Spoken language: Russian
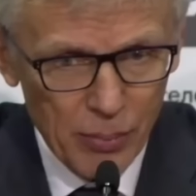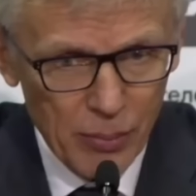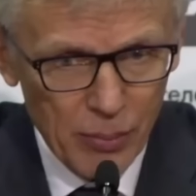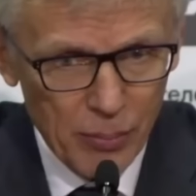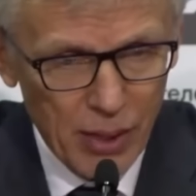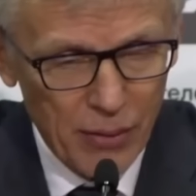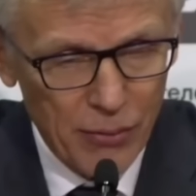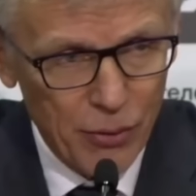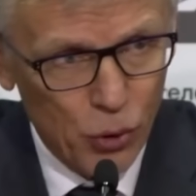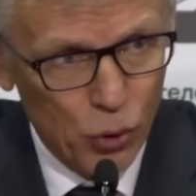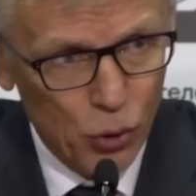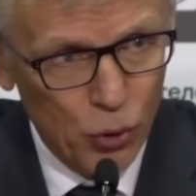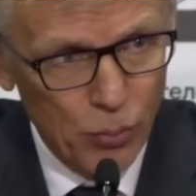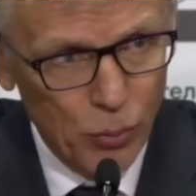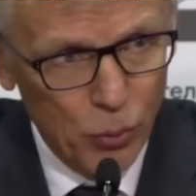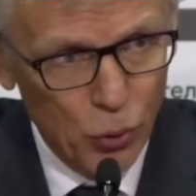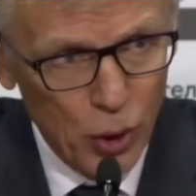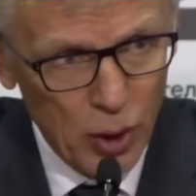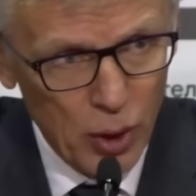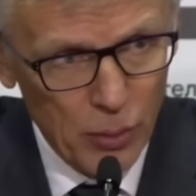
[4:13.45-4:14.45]
проверку
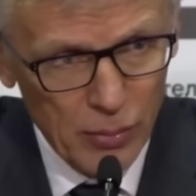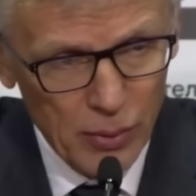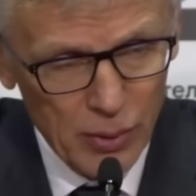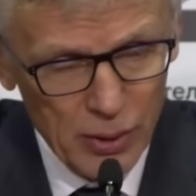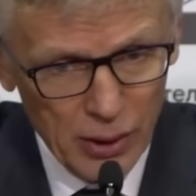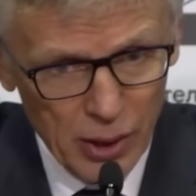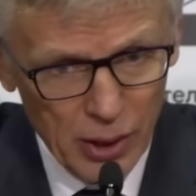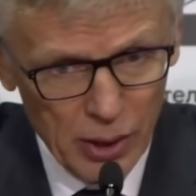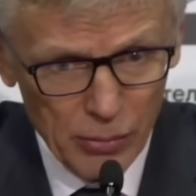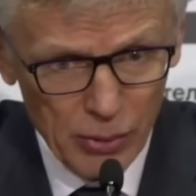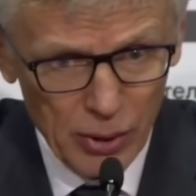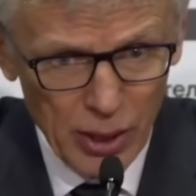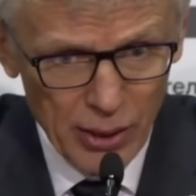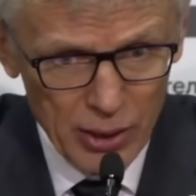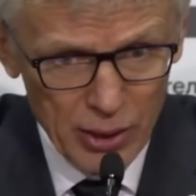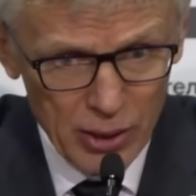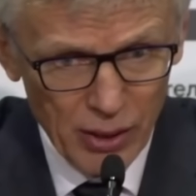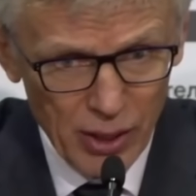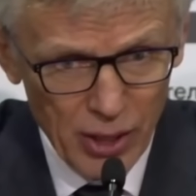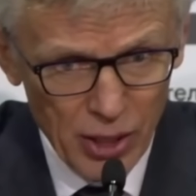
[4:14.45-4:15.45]
боем, скажем так,
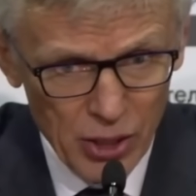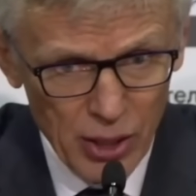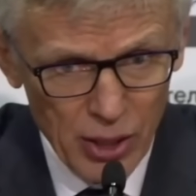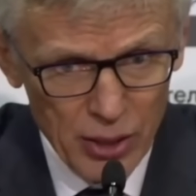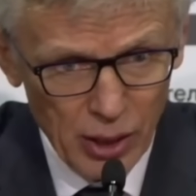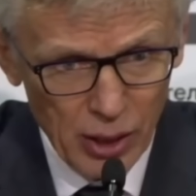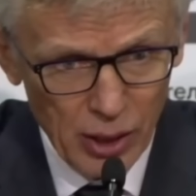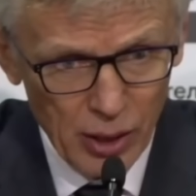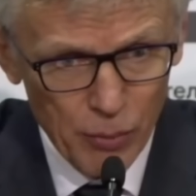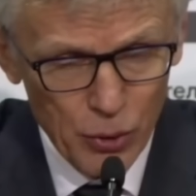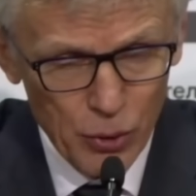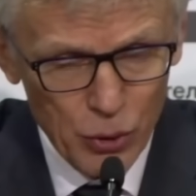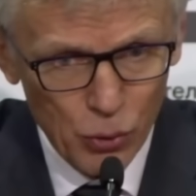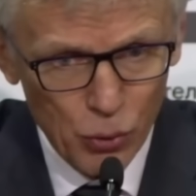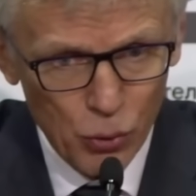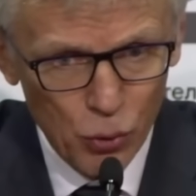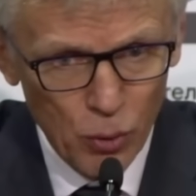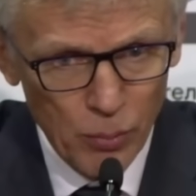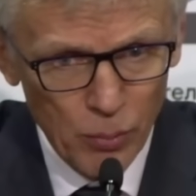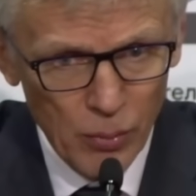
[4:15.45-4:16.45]
если выражаясь таким
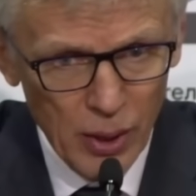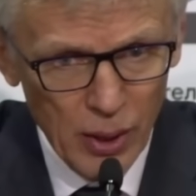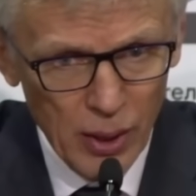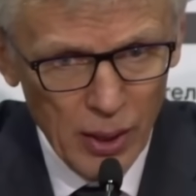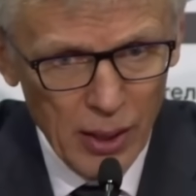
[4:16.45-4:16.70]
языком,